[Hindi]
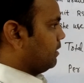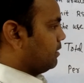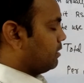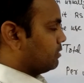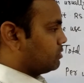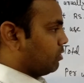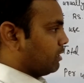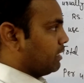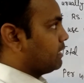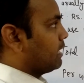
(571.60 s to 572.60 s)
हाँ
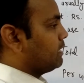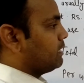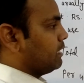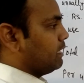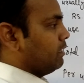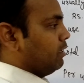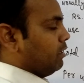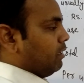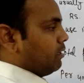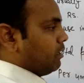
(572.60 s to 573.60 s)
सॉरी यानी कि
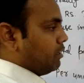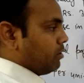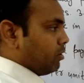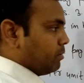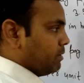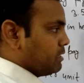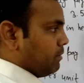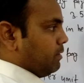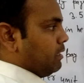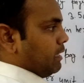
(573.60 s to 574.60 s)
नॉट बिजली
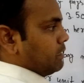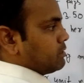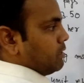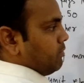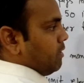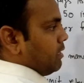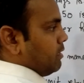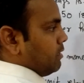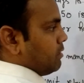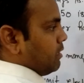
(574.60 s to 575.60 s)
बिल इट्स
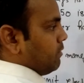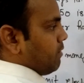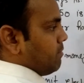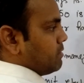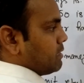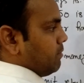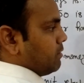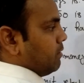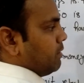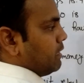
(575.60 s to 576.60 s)
135 इसका
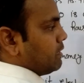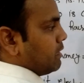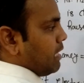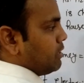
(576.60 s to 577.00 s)
मतलब इतना